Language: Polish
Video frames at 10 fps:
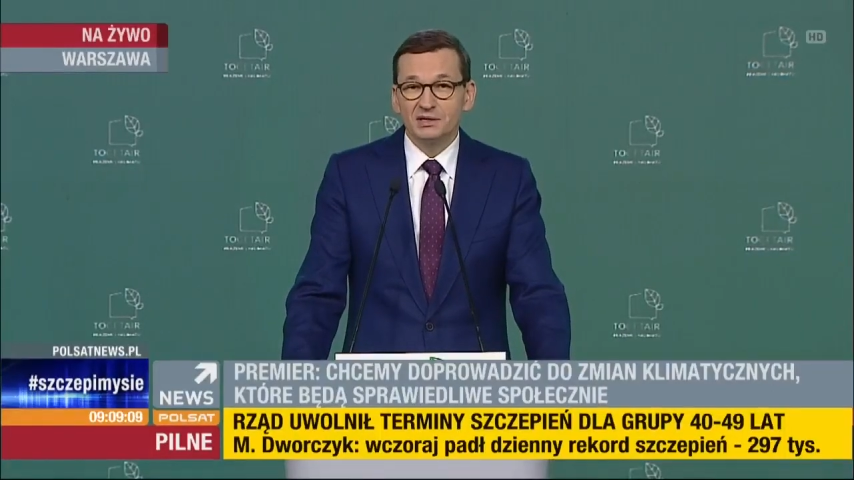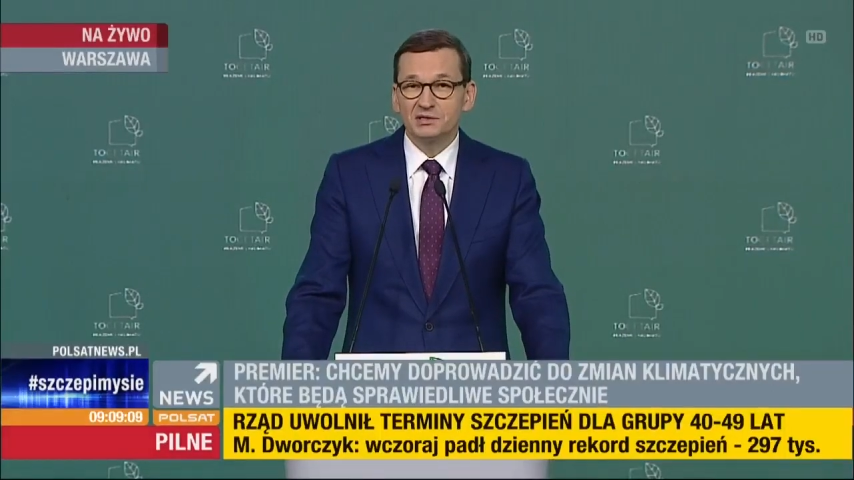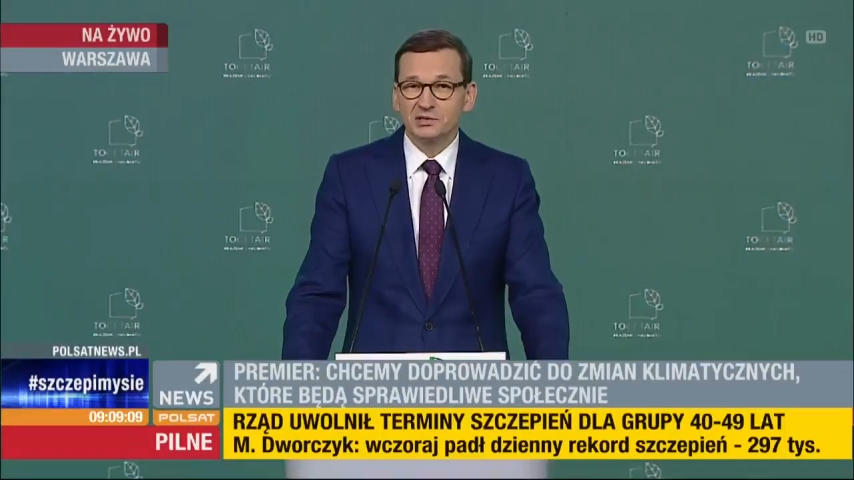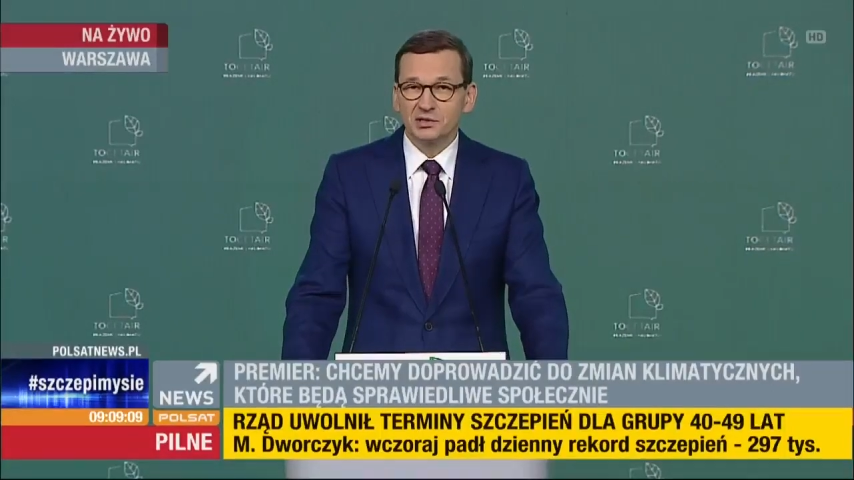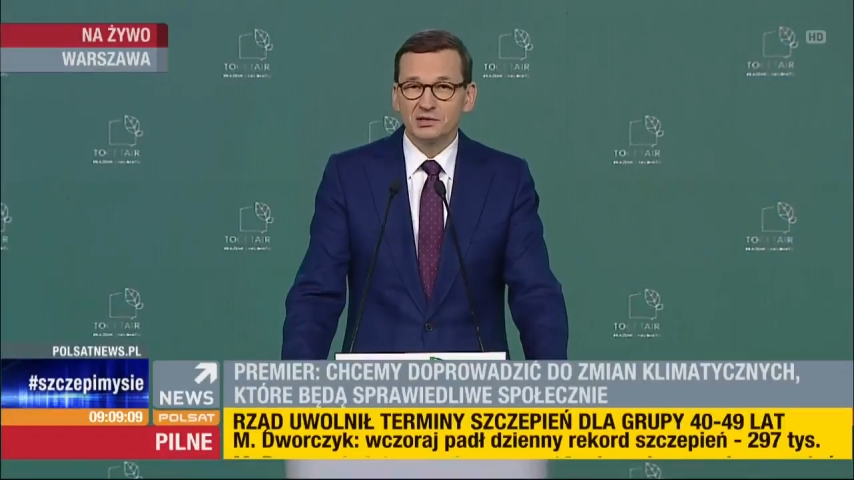I
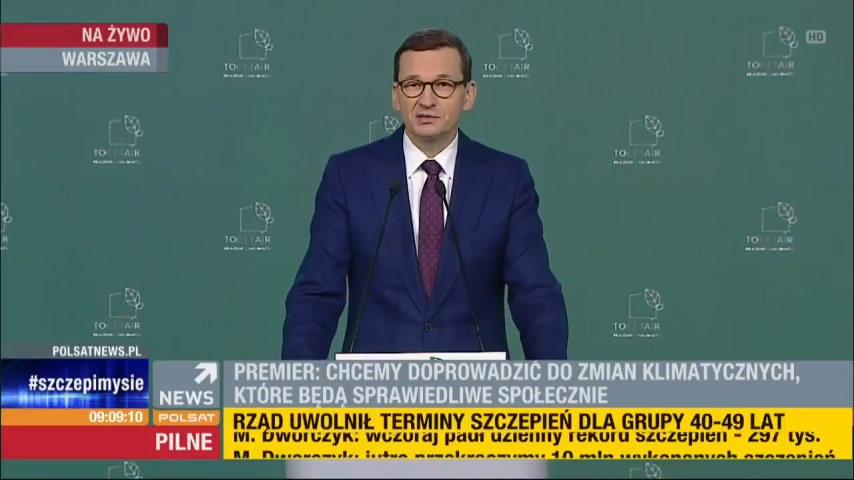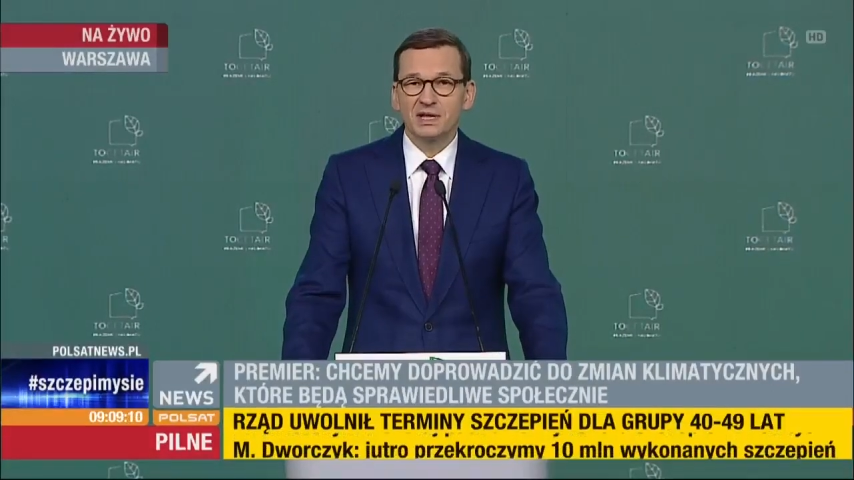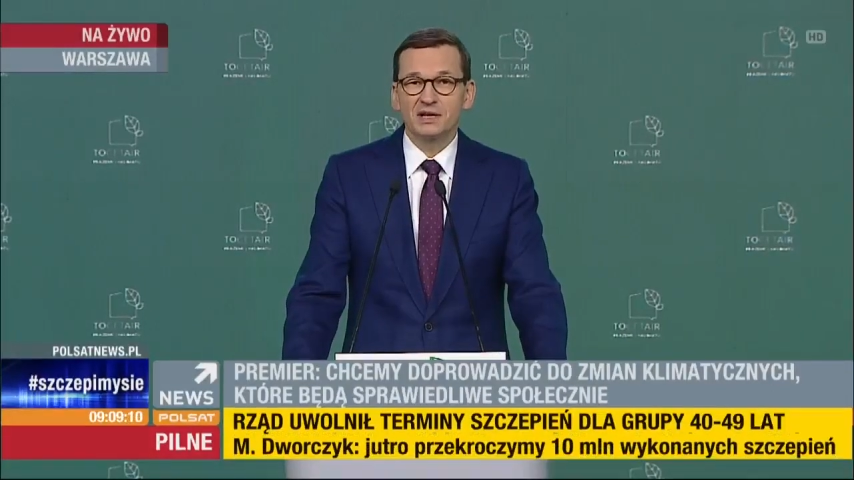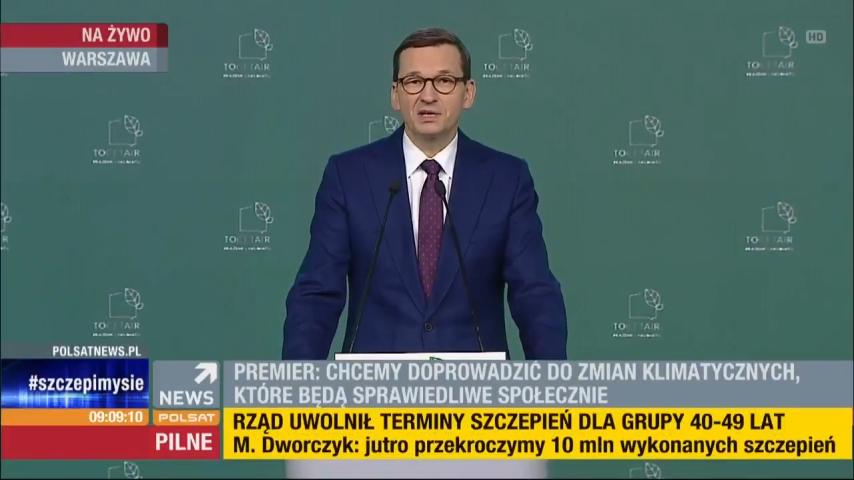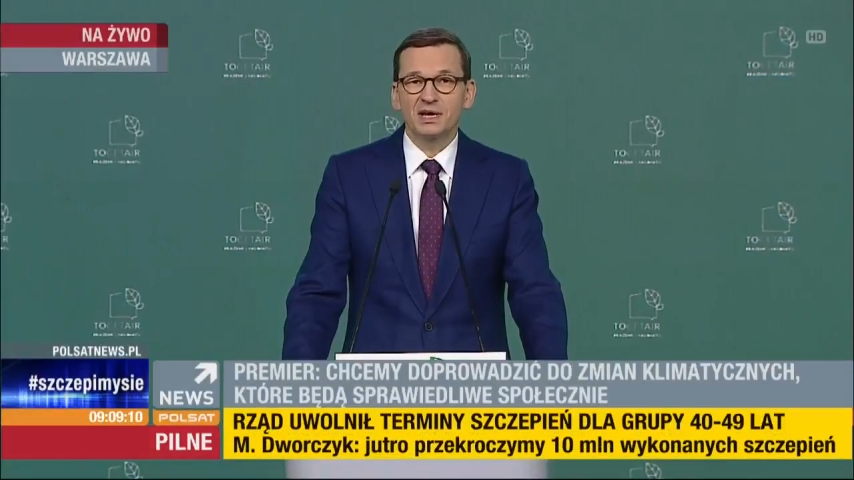co to
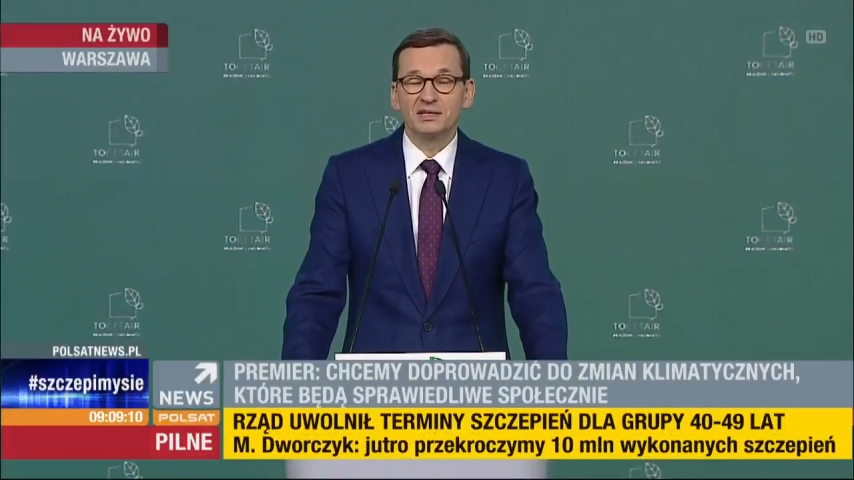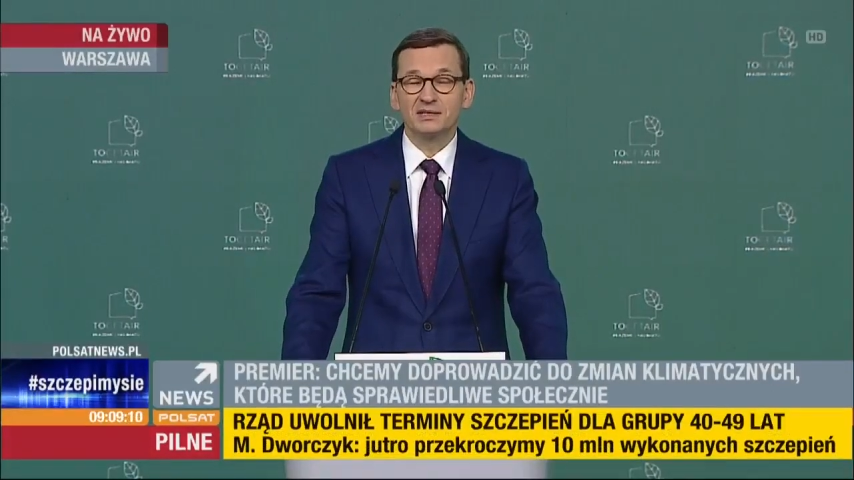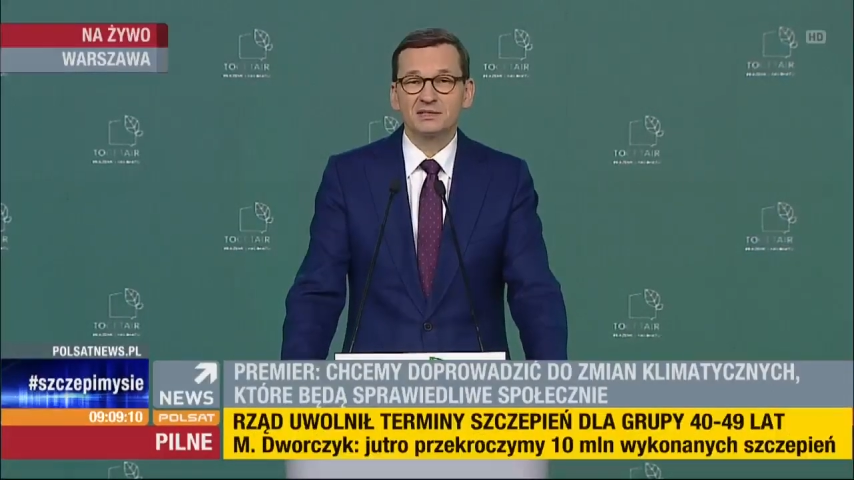oznacza